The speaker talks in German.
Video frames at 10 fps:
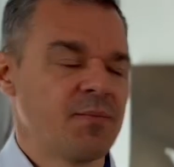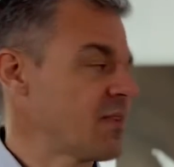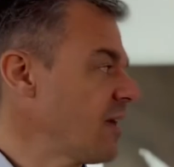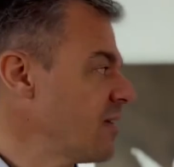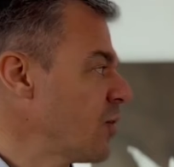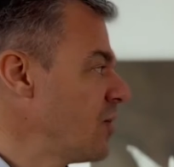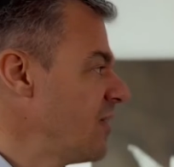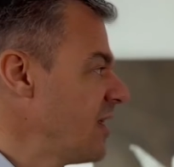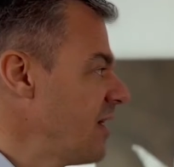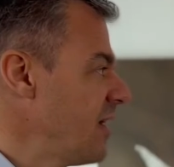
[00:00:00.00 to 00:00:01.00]
Und das
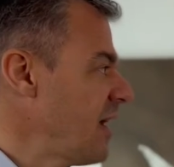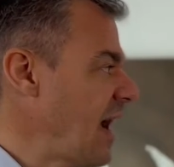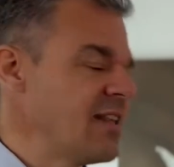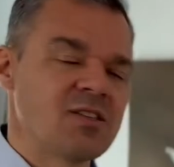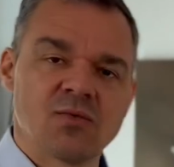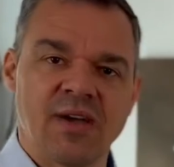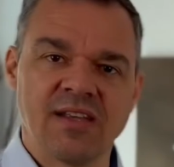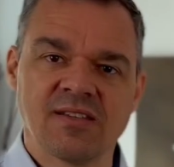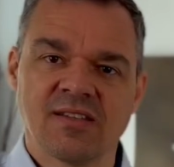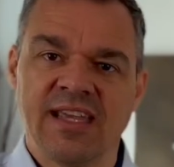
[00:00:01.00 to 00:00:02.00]
können wir eins zu
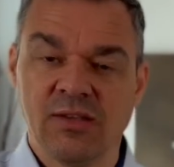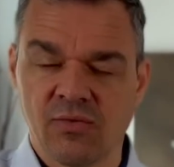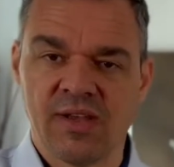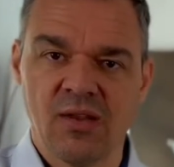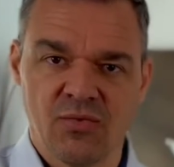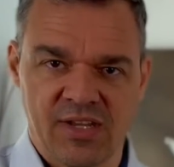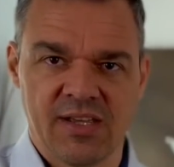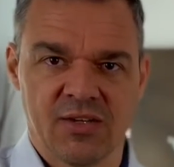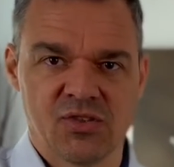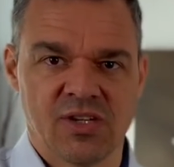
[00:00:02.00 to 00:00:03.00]
eins individuell für
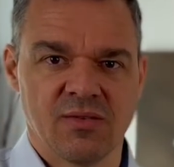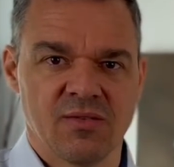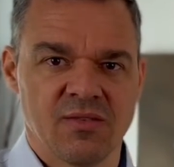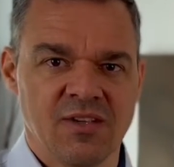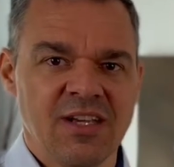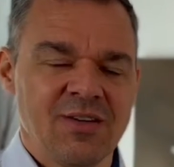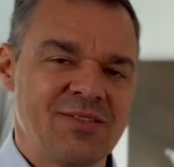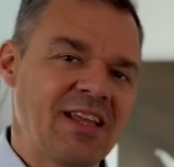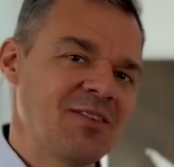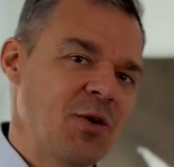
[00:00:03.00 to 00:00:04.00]
dich anschauen.
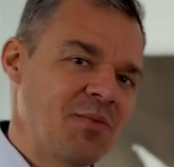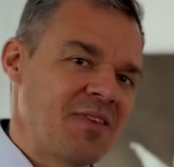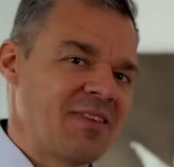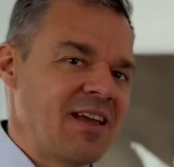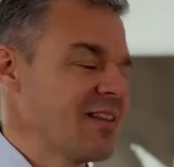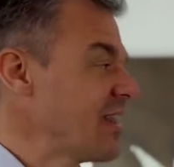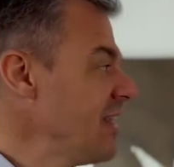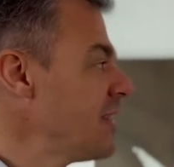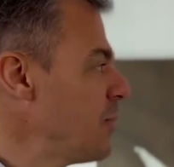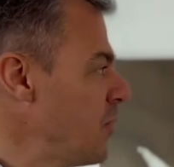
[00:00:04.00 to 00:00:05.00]
Und jetzt kommt der
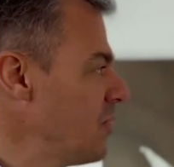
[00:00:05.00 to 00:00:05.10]
dritte